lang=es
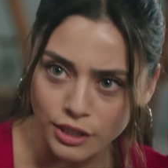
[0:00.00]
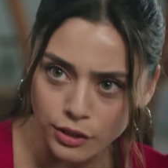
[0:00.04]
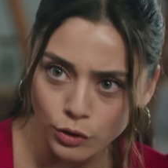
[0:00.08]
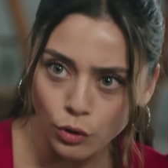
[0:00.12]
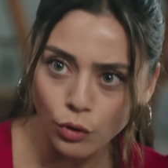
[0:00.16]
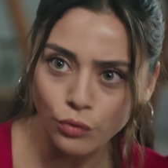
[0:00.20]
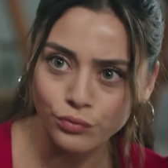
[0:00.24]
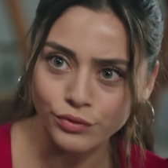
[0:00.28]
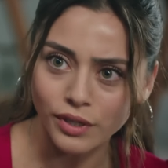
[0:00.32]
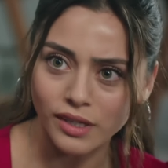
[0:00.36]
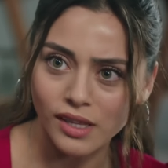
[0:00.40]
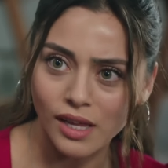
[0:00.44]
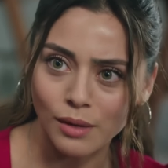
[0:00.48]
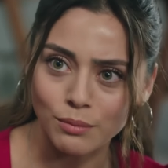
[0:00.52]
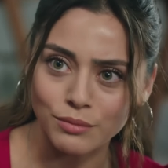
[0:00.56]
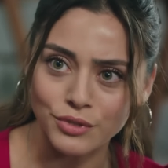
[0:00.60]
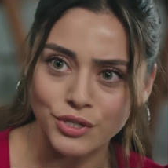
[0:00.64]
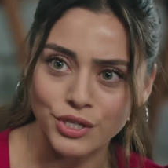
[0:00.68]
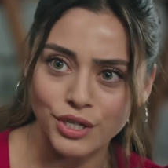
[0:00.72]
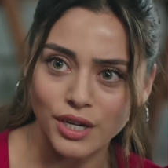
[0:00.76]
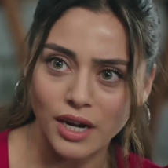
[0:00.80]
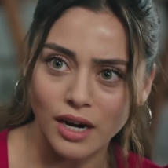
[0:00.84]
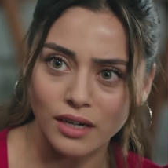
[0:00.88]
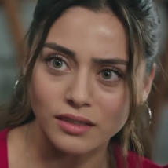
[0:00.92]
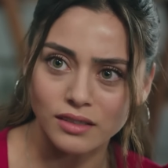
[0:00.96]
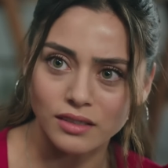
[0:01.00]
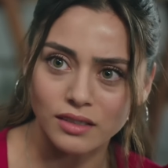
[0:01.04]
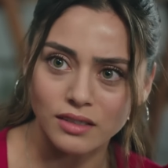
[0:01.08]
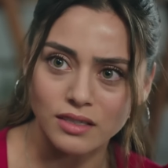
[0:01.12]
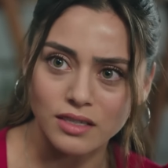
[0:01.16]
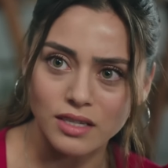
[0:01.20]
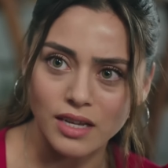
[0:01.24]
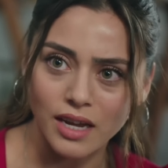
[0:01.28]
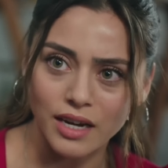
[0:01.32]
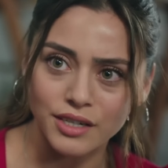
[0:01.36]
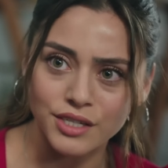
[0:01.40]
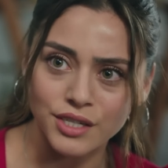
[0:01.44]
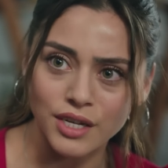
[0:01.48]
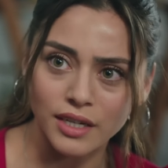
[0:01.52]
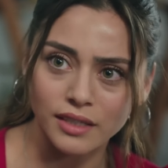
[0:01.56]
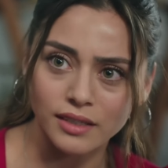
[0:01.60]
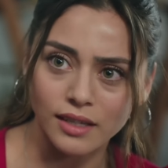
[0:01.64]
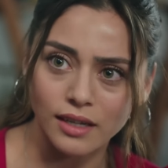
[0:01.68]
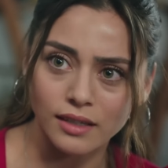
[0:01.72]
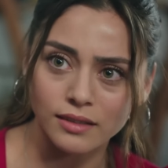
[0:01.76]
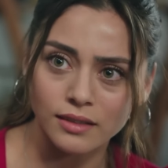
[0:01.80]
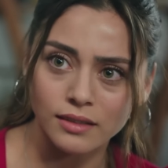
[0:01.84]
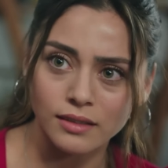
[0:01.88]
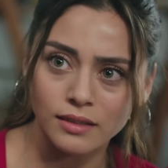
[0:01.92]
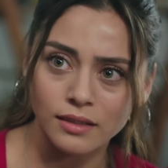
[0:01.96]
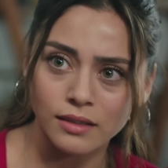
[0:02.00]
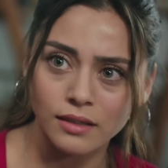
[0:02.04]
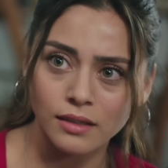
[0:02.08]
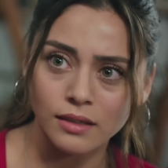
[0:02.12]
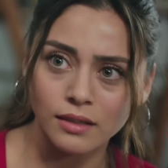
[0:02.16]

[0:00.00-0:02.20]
sacó todo eso de unas albóndigas?